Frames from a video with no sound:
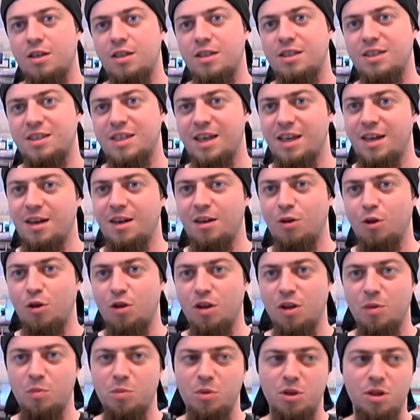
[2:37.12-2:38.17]
zehirli
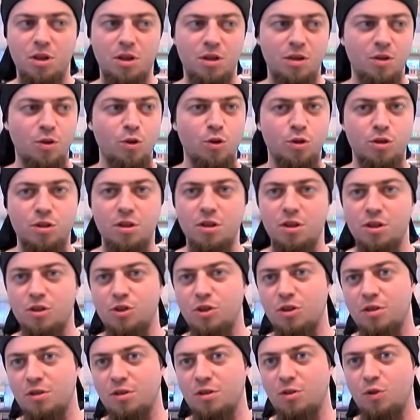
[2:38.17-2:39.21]
olan bir yılanı gösteri
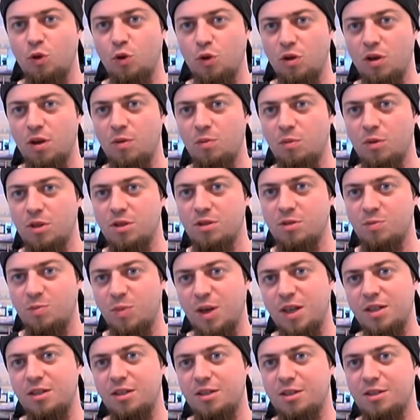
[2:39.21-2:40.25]
için kullanmaz.
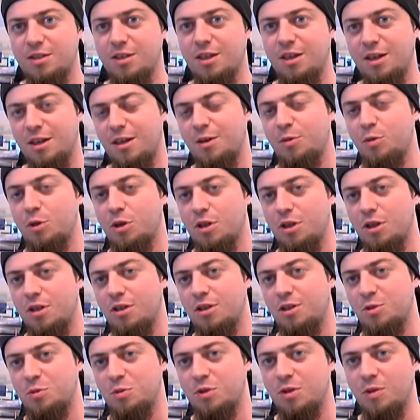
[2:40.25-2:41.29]
Ben de zehirli bir yılanı
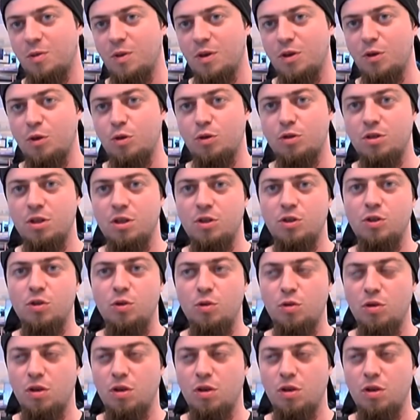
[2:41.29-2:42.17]
hiçbir zaman gösteri için